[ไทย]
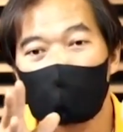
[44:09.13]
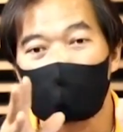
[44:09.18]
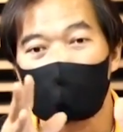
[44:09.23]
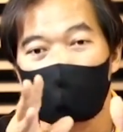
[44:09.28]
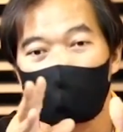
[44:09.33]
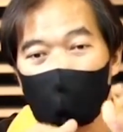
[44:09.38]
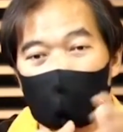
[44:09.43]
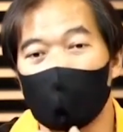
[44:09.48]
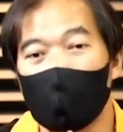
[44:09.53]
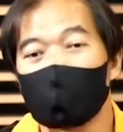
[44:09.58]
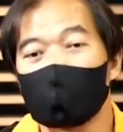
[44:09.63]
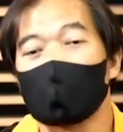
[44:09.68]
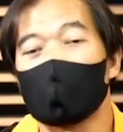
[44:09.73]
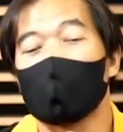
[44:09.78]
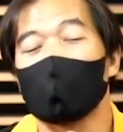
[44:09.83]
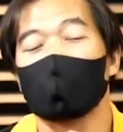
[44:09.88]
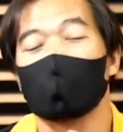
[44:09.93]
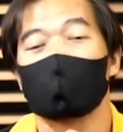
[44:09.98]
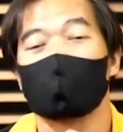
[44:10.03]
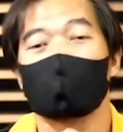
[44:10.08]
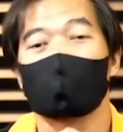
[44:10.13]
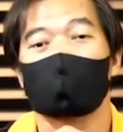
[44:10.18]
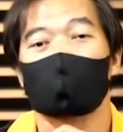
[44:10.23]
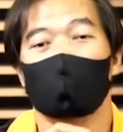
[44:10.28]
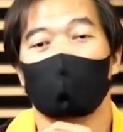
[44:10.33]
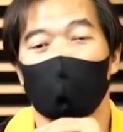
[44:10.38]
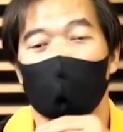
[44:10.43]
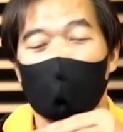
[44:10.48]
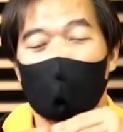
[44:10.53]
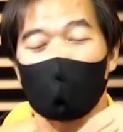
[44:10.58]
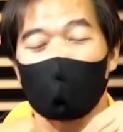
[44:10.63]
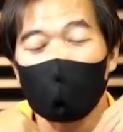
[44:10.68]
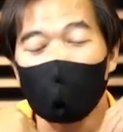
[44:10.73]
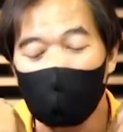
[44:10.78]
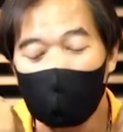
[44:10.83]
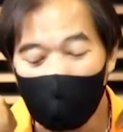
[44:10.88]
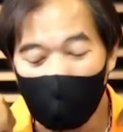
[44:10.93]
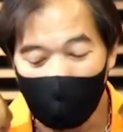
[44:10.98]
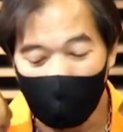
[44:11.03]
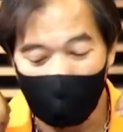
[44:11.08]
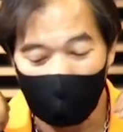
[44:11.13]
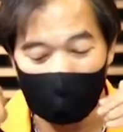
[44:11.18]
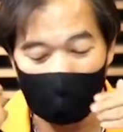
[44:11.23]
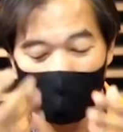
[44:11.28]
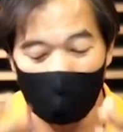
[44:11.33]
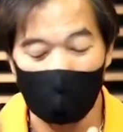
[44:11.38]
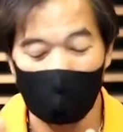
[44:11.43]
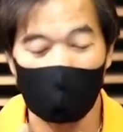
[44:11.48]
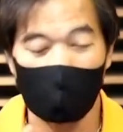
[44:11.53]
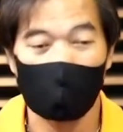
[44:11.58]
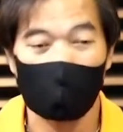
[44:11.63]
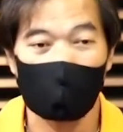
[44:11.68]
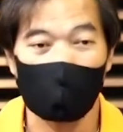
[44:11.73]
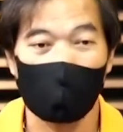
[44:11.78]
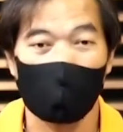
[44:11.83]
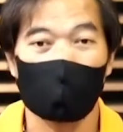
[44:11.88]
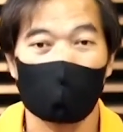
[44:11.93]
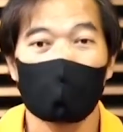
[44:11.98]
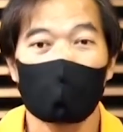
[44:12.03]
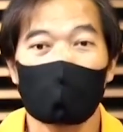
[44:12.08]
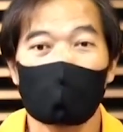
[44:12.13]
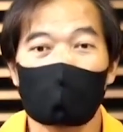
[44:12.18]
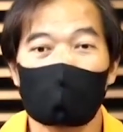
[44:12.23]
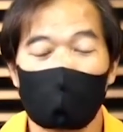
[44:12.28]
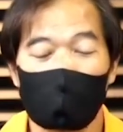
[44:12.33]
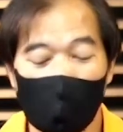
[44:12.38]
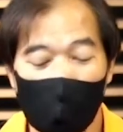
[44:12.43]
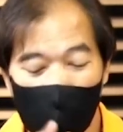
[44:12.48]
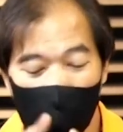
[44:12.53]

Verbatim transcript: สบายใจผลงานที่ออกมาก็จะดีนะครับเพราะฉะนั้น